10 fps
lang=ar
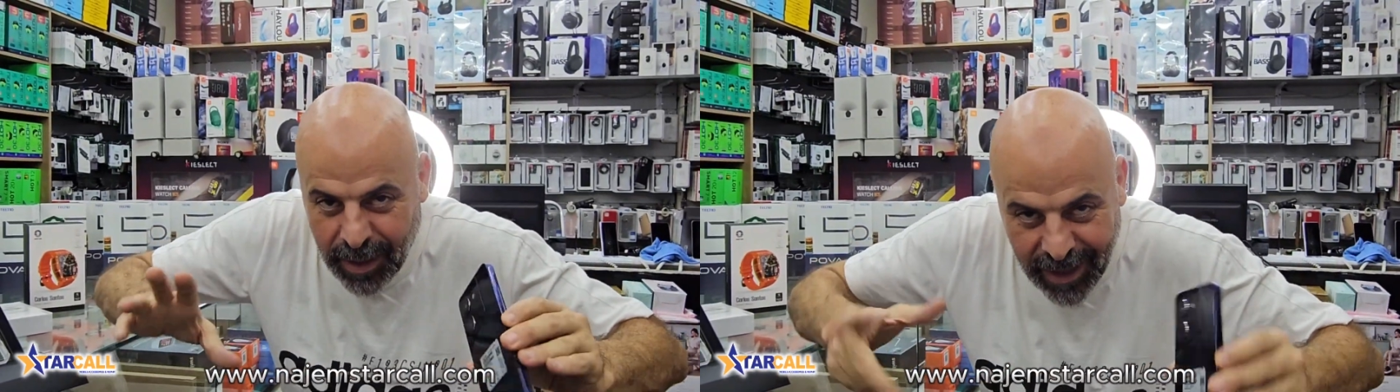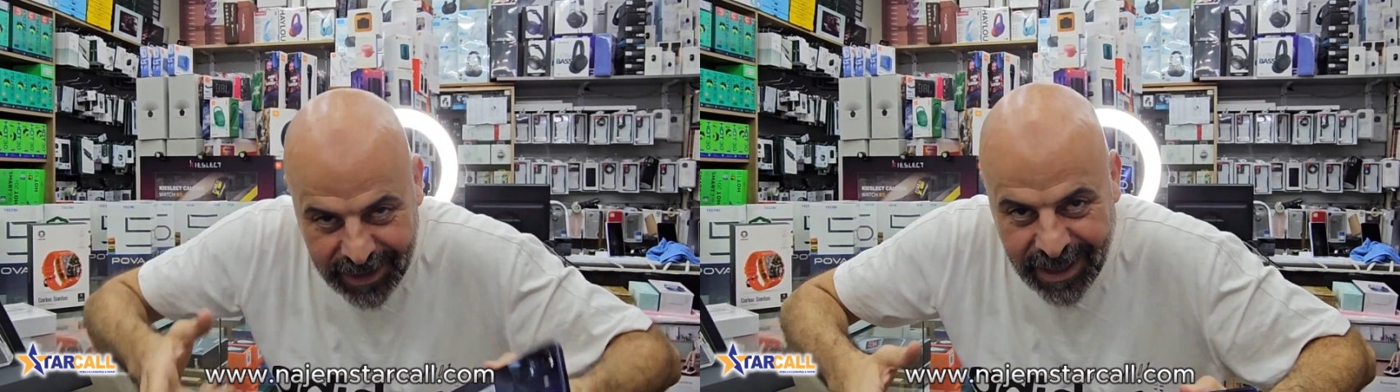
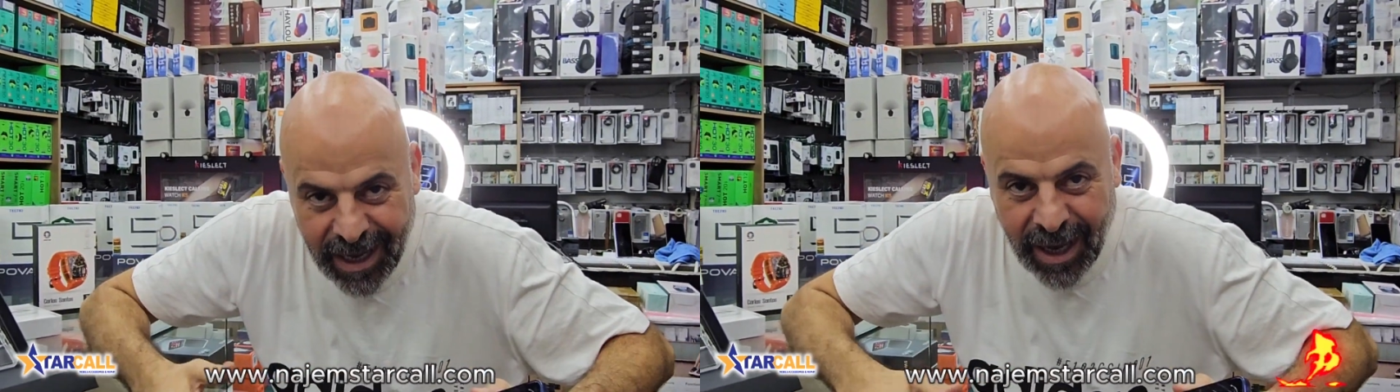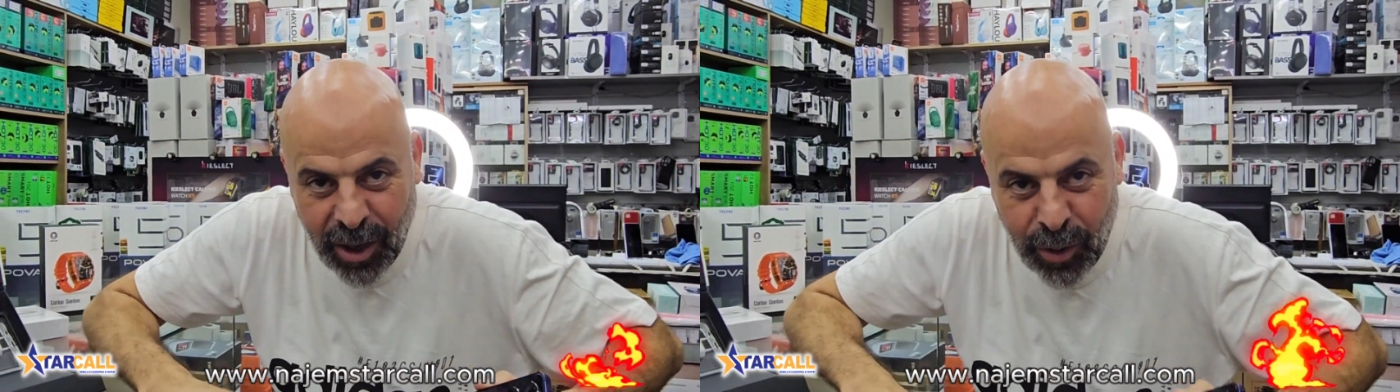قد
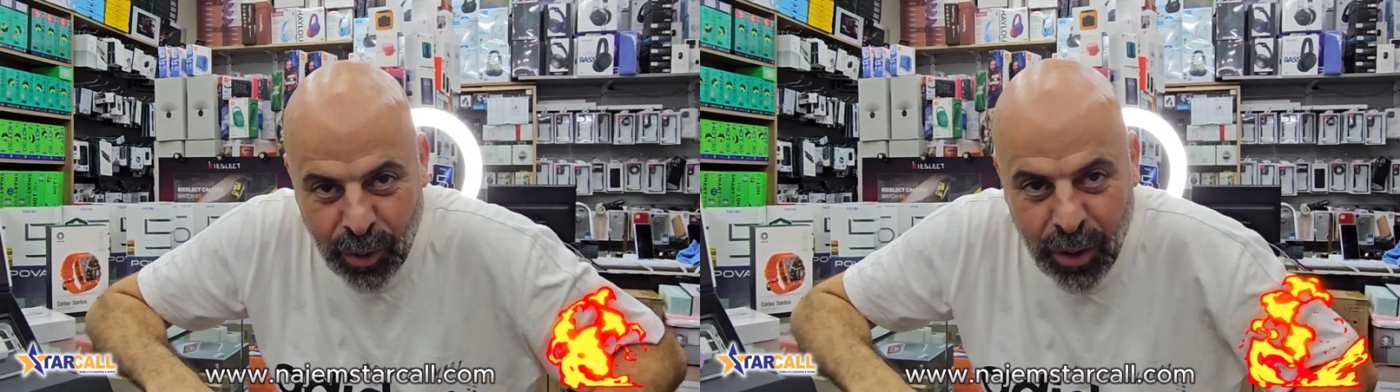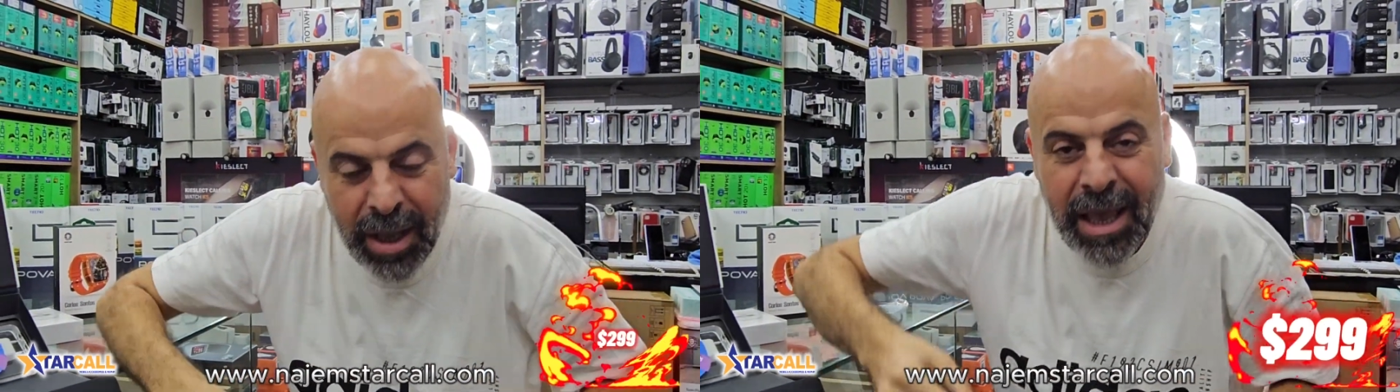حقه